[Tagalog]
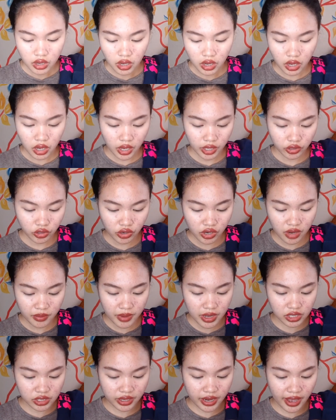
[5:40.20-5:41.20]
Oh, ito
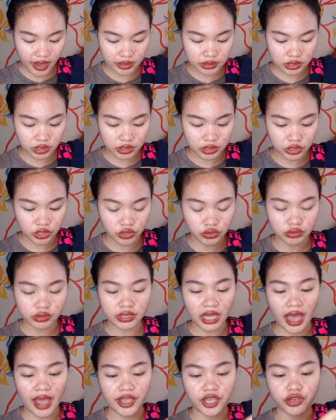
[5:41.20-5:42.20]
naman next is yung
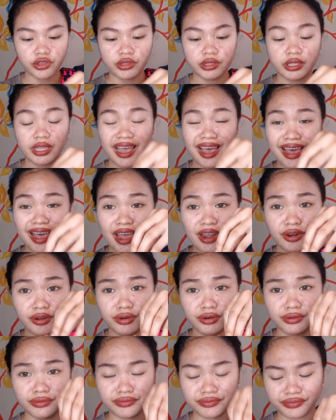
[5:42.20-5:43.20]
Dion na
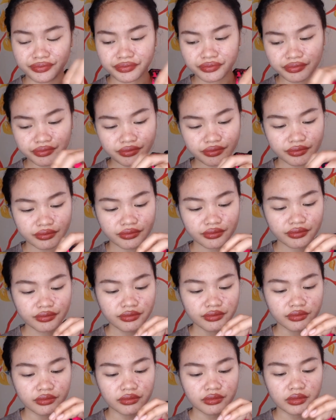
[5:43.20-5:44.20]
ano
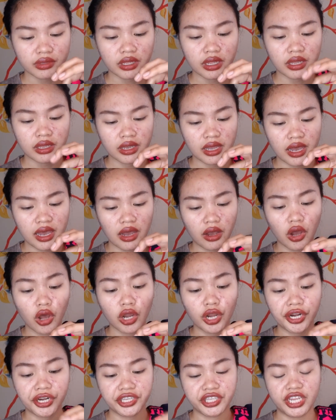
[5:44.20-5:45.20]
na
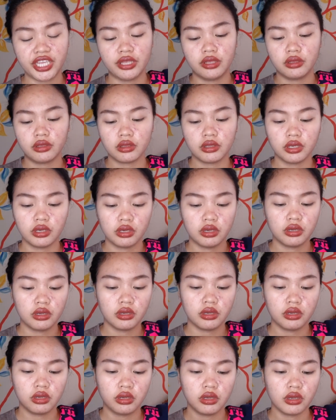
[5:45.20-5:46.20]
color tint.
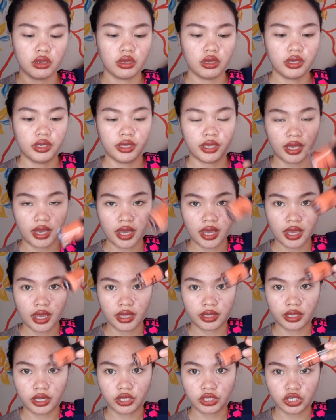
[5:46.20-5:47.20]

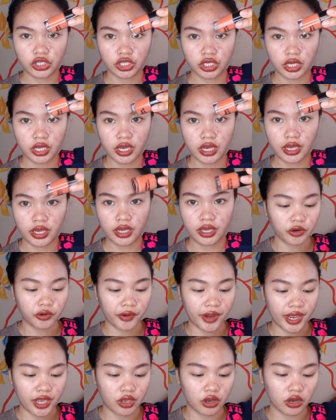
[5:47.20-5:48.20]
Yan, ganito siya guys.
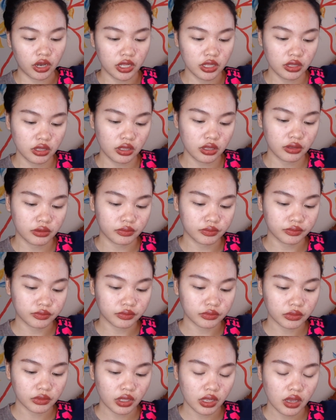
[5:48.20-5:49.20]
Rayon
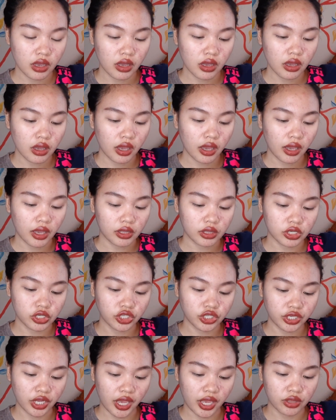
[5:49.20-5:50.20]
in the
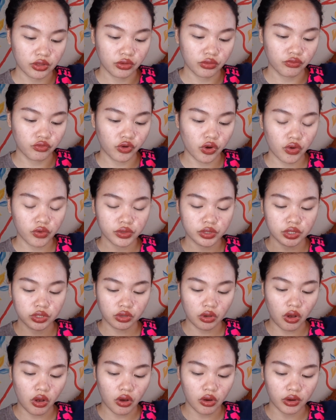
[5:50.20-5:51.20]
shade Rose
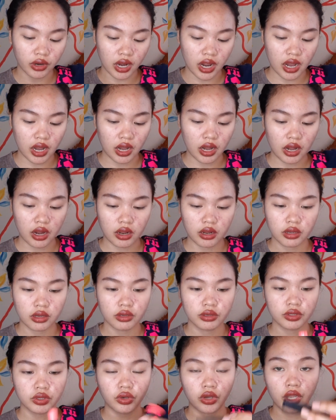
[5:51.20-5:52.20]
Coral.
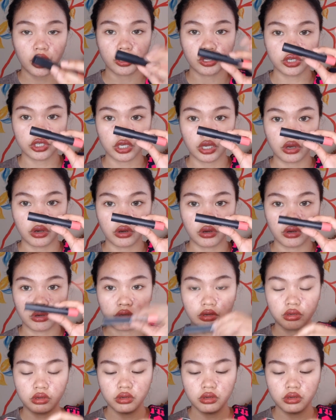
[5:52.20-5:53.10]
So ganito siya oh.